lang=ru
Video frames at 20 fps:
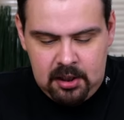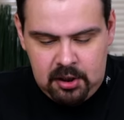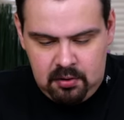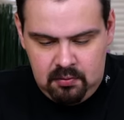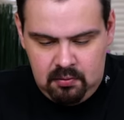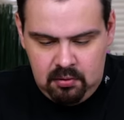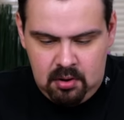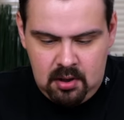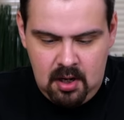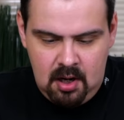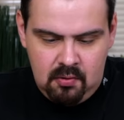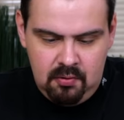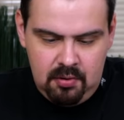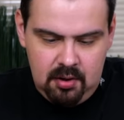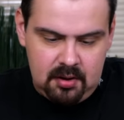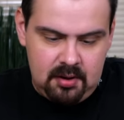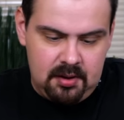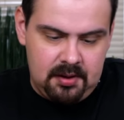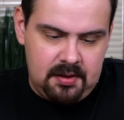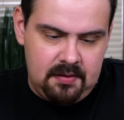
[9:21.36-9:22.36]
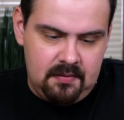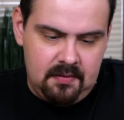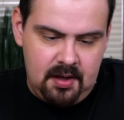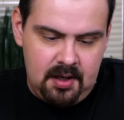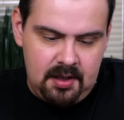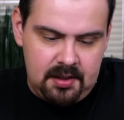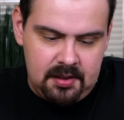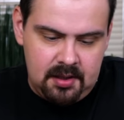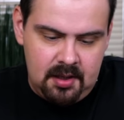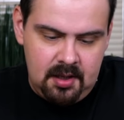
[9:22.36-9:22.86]
даже, вот так у них
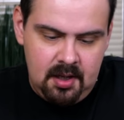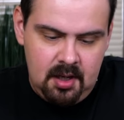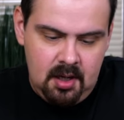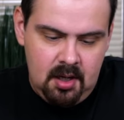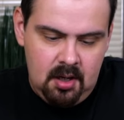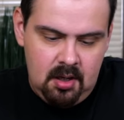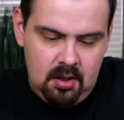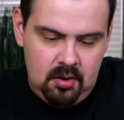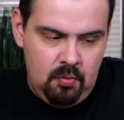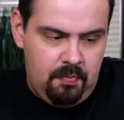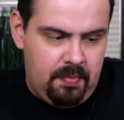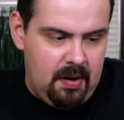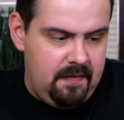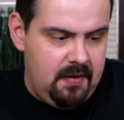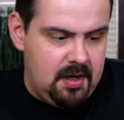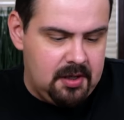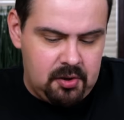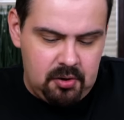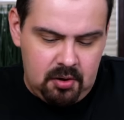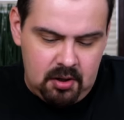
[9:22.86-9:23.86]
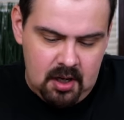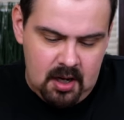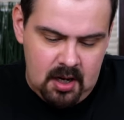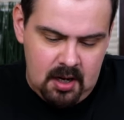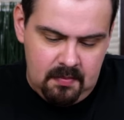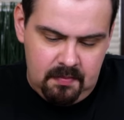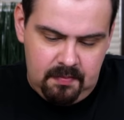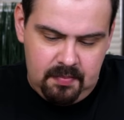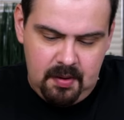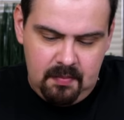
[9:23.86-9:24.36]
называется. Но по весу
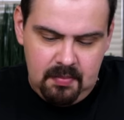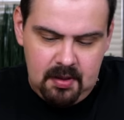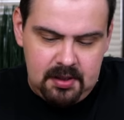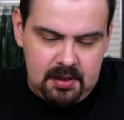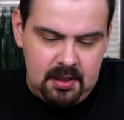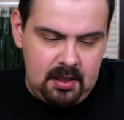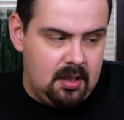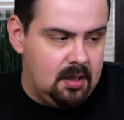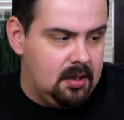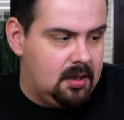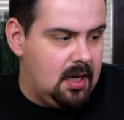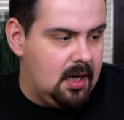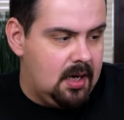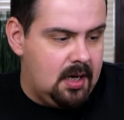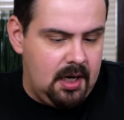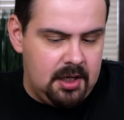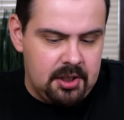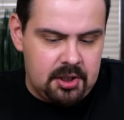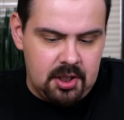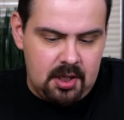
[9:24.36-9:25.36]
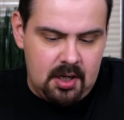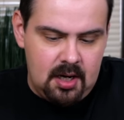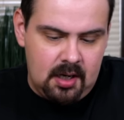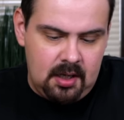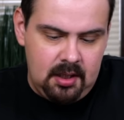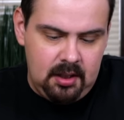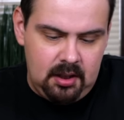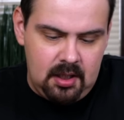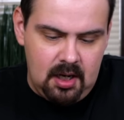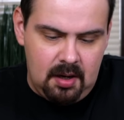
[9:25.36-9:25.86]
она приблизительно такая же,
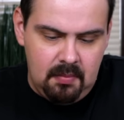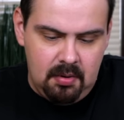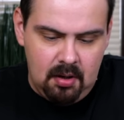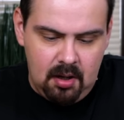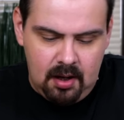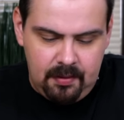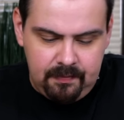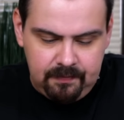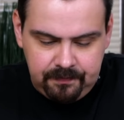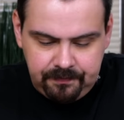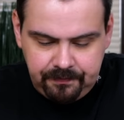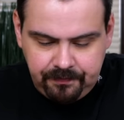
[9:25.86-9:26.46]
как и та была.